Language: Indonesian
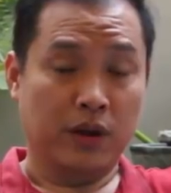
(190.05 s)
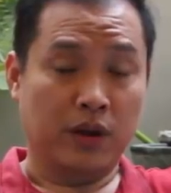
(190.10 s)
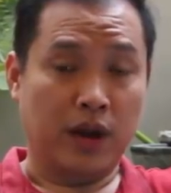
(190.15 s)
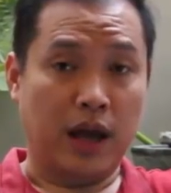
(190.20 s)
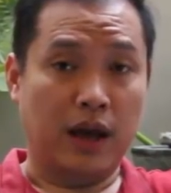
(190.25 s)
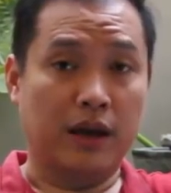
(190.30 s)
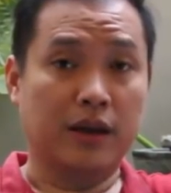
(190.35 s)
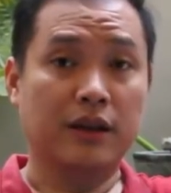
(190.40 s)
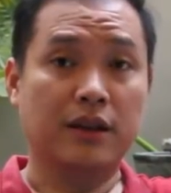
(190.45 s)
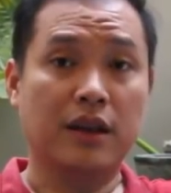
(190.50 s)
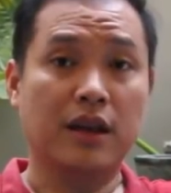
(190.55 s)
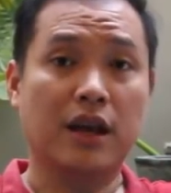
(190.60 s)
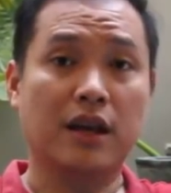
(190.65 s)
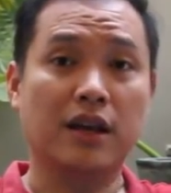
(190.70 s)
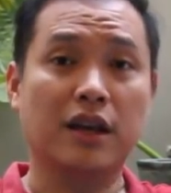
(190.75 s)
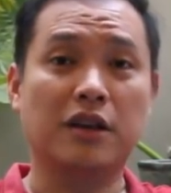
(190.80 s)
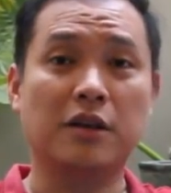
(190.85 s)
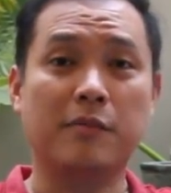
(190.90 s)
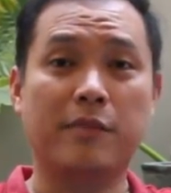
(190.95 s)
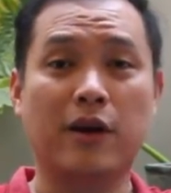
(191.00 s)
Nah, kritikan
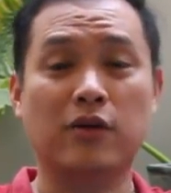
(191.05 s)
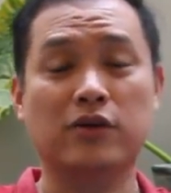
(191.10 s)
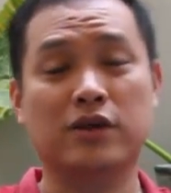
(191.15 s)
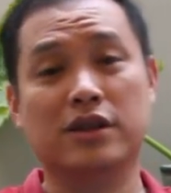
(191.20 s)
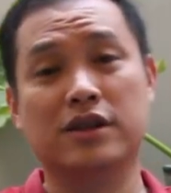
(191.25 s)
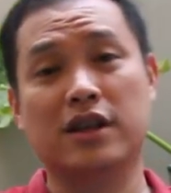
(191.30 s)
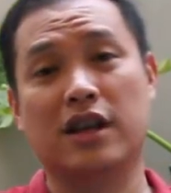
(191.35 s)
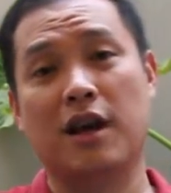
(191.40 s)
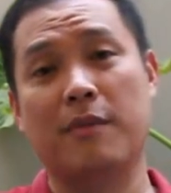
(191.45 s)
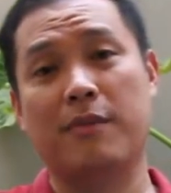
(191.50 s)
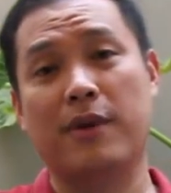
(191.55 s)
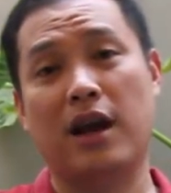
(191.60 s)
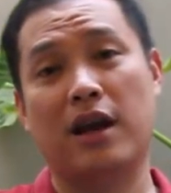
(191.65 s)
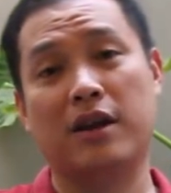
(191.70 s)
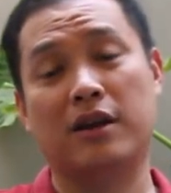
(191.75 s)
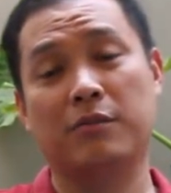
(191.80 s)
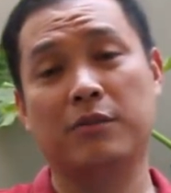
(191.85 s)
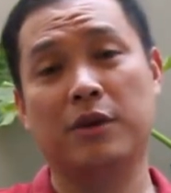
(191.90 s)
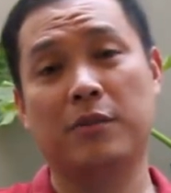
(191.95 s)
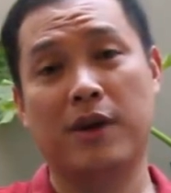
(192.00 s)
yang dibangun secara
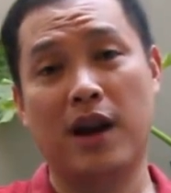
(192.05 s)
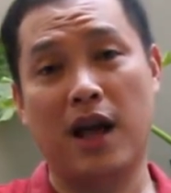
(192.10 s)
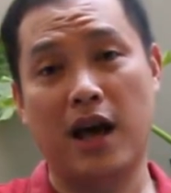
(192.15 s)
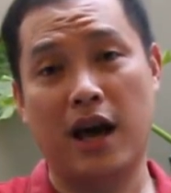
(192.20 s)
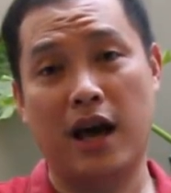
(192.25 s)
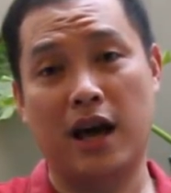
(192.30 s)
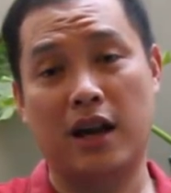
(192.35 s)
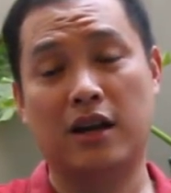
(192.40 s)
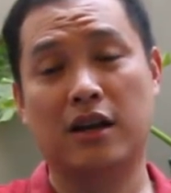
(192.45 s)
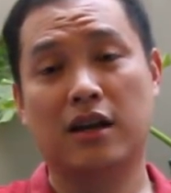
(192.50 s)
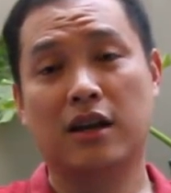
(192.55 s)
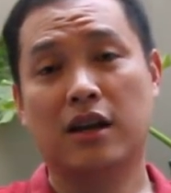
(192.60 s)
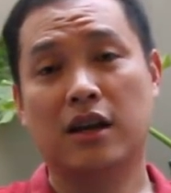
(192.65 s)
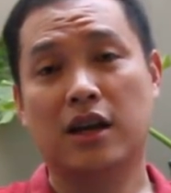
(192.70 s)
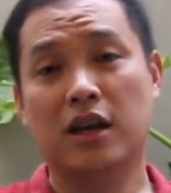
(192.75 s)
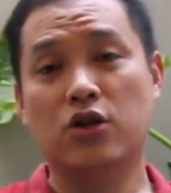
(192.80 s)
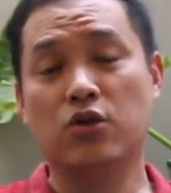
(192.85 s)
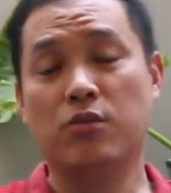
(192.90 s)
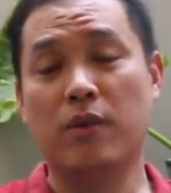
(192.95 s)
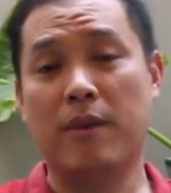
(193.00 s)
perlahan demi perlahan
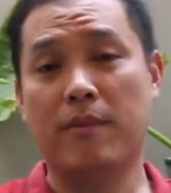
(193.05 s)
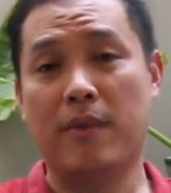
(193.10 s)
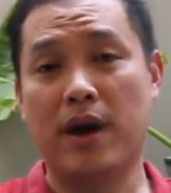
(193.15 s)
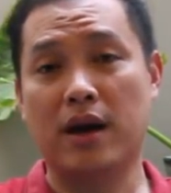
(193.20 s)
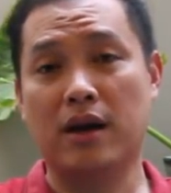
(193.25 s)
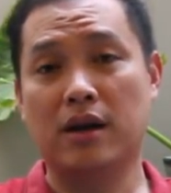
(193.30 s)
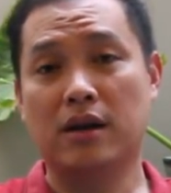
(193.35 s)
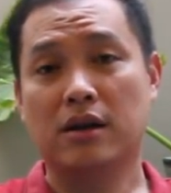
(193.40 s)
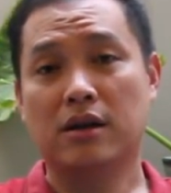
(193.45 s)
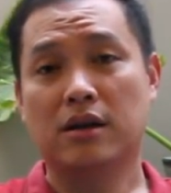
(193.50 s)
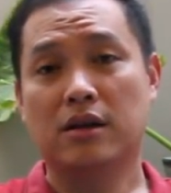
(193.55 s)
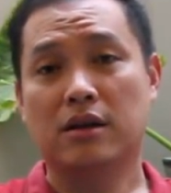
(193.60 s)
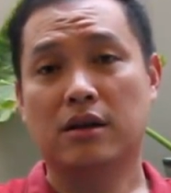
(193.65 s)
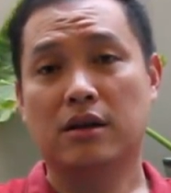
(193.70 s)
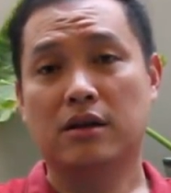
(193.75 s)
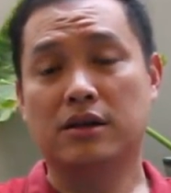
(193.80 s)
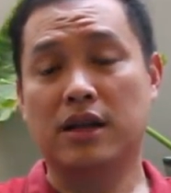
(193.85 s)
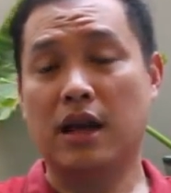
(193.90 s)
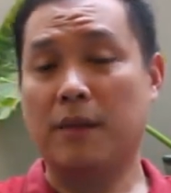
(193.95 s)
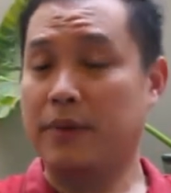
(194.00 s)
itu memang
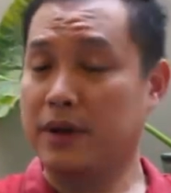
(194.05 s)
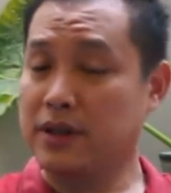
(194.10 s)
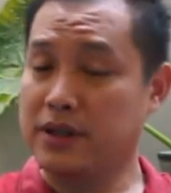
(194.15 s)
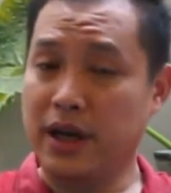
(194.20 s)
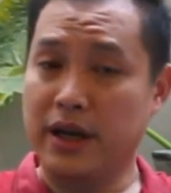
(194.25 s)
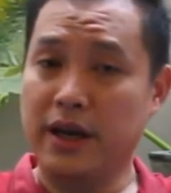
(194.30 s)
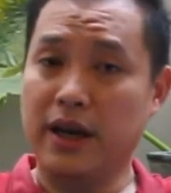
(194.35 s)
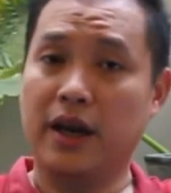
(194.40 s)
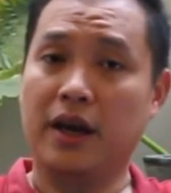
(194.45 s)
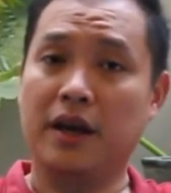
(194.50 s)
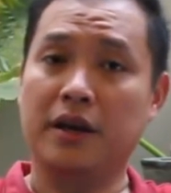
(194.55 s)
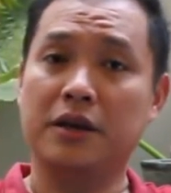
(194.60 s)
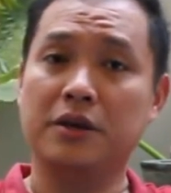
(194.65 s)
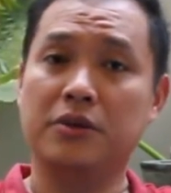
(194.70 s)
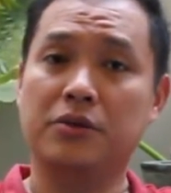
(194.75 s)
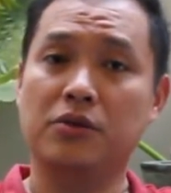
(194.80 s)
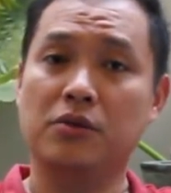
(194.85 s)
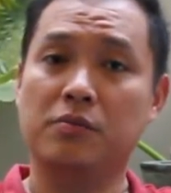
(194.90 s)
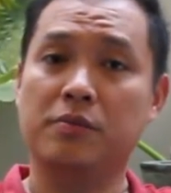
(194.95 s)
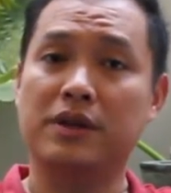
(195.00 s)
saya percaya
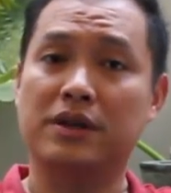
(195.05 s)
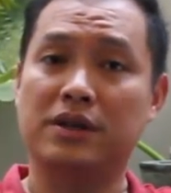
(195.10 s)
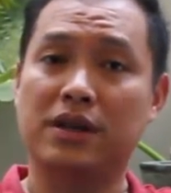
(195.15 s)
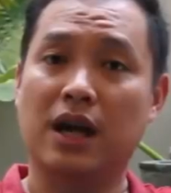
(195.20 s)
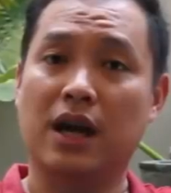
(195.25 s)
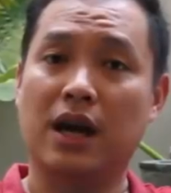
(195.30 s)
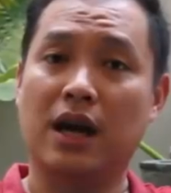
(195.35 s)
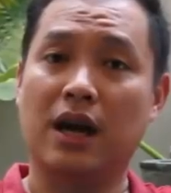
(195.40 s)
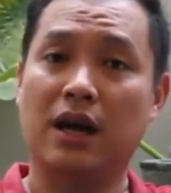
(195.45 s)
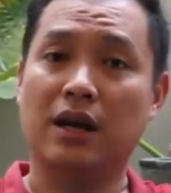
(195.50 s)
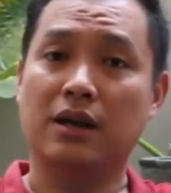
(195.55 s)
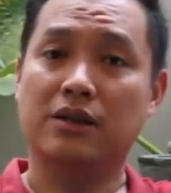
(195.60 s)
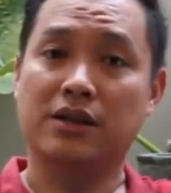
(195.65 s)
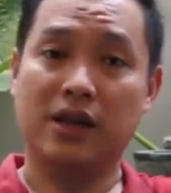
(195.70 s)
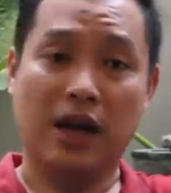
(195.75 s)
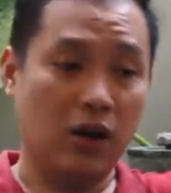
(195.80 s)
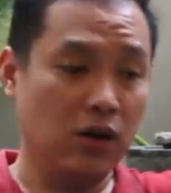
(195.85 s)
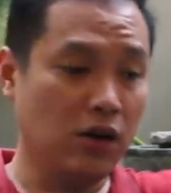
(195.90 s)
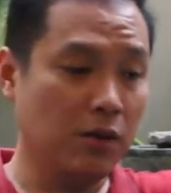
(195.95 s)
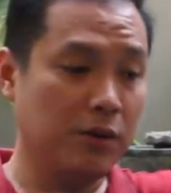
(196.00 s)
itu bisa
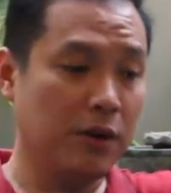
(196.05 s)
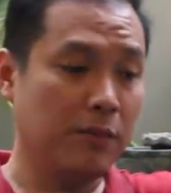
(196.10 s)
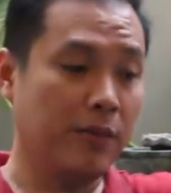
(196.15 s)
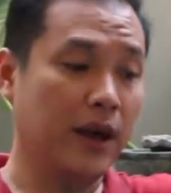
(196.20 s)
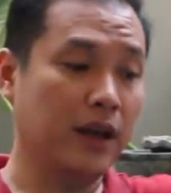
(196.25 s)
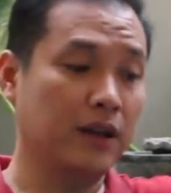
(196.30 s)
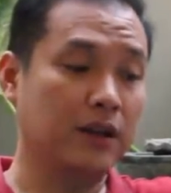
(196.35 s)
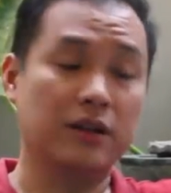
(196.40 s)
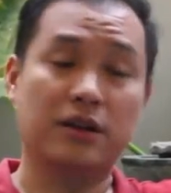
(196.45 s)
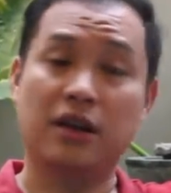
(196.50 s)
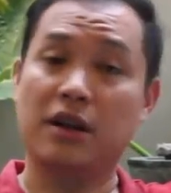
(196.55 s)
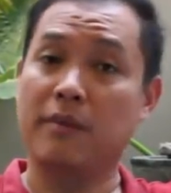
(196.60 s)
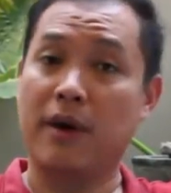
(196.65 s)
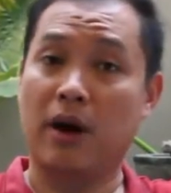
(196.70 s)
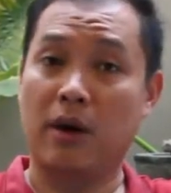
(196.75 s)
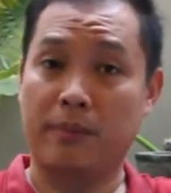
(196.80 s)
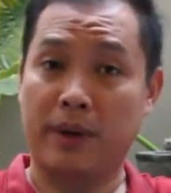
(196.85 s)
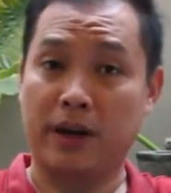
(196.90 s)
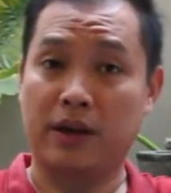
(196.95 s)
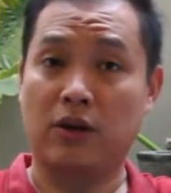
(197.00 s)
jauh lebih baik
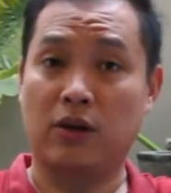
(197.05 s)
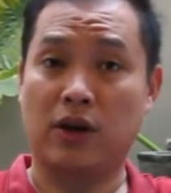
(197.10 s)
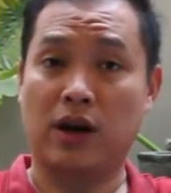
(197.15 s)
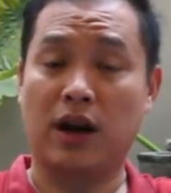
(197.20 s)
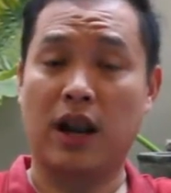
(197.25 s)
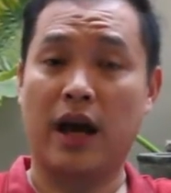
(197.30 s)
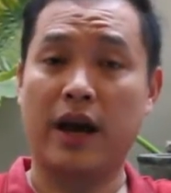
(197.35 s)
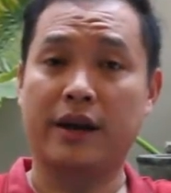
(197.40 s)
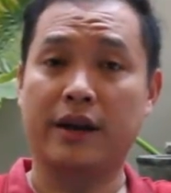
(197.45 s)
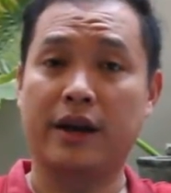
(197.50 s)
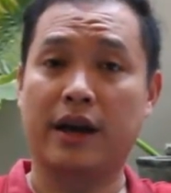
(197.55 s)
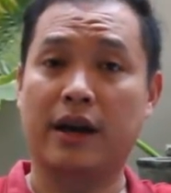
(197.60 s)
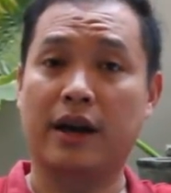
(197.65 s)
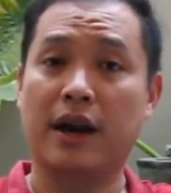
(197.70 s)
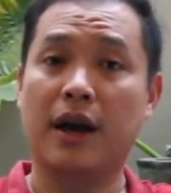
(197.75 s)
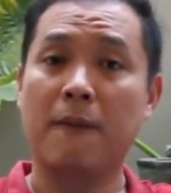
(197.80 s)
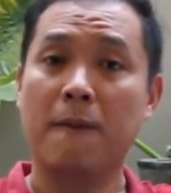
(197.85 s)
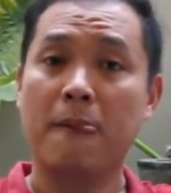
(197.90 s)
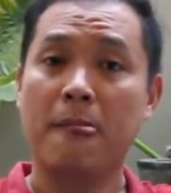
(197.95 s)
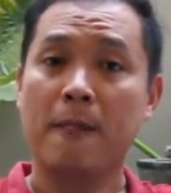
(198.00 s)
diterima pada orang lain
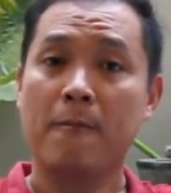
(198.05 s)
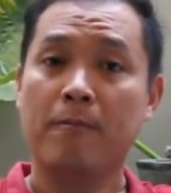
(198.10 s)
karena